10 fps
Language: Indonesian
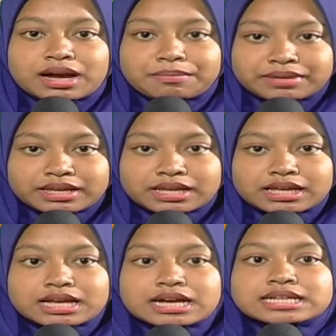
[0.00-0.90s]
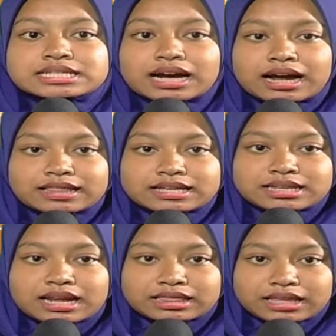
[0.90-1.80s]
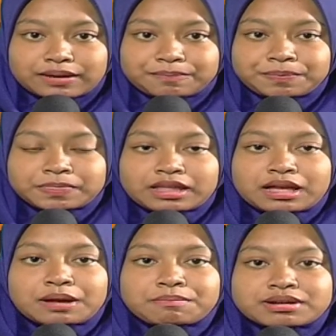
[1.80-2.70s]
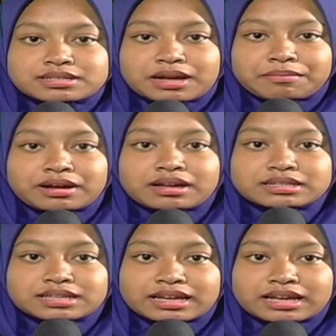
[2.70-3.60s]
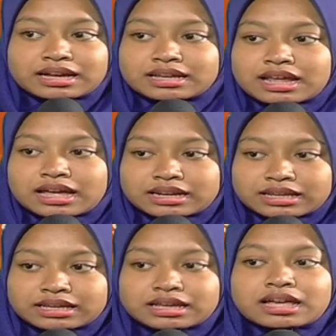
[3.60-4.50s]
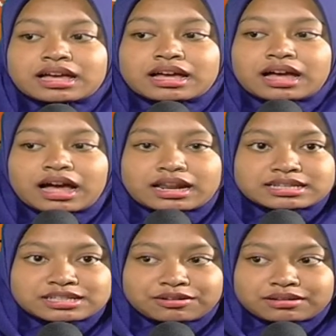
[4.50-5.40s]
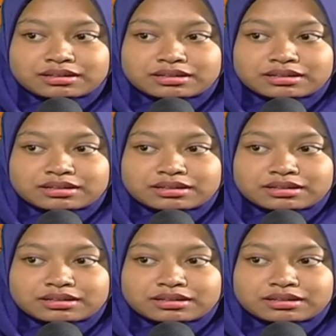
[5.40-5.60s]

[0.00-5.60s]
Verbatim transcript: Jami, Jakarta Selatan. Bersama saya dari Anissa